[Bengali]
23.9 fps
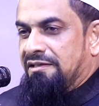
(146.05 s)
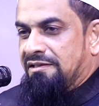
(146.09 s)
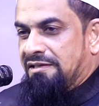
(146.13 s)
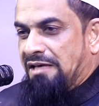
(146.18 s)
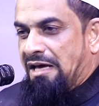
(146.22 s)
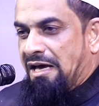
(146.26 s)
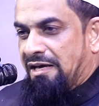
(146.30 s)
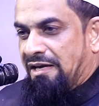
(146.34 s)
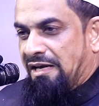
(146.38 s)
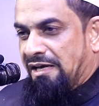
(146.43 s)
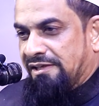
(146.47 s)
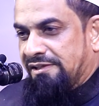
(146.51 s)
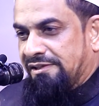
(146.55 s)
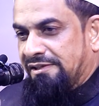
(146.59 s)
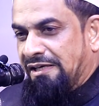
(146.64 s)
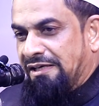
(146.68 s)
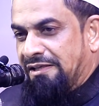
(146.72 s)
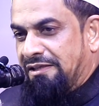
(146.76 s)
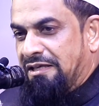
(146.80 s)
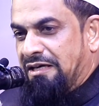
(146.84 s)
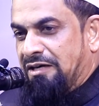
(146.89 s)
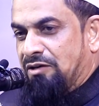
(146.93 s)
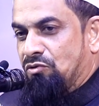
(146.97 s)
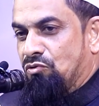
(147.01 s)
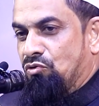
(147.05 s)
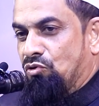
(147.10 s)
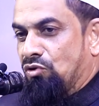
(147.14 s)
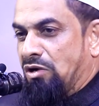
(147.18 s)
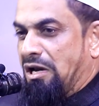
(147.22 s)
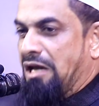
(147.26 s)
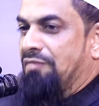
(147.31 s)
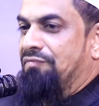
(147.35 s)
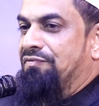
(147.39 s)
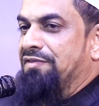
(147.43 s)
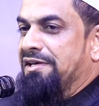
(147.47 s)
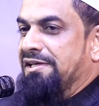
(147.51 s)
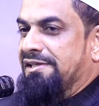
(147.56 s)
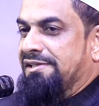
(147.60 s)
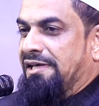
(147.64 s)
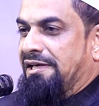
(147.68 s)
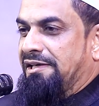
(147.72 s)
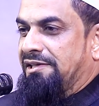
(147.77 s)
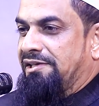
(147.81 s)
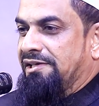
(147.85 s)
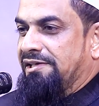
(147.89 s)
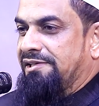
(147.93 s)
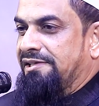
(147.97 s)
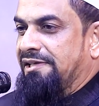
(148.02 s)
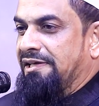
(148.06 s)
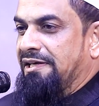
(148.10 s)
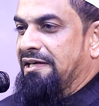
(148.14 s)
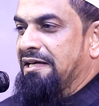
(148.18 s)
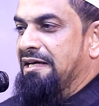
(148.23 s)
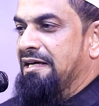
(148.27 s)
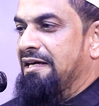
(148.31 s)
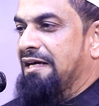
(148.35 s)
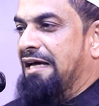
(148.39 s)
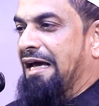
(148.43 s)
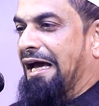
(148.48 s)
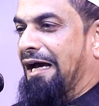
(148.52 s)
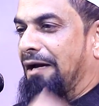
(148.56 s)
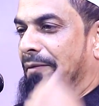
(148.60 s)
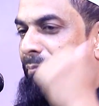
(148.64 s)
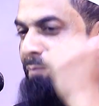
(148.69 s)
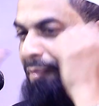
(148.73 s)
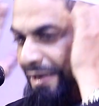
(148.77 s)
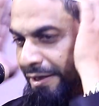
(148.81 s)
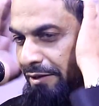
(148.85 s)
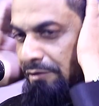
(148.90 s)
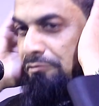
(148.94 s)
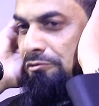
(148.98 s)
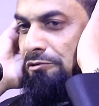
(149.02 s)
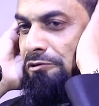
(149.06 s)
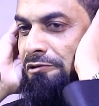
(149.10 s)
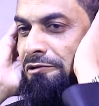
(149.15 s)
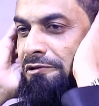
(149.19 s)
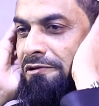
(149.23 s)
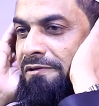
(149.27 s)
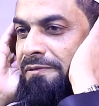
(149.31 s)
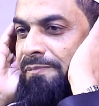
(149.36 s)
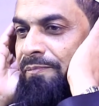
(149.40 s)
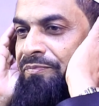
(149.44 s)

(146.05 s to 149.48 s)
যা রাস্তা দিয়ে ঘোড়ার পিঠে যাইতেছে এক ভিক্ষুক